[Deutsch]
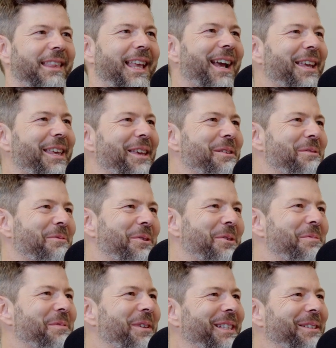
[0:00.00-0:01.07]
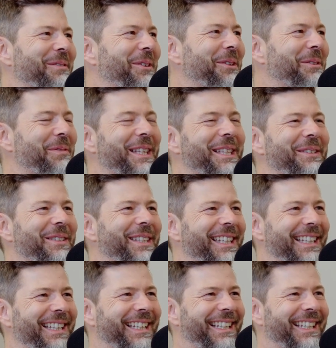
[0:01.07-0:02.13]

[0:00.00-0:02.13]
Danke, freut mich, zum da dabei zu sein.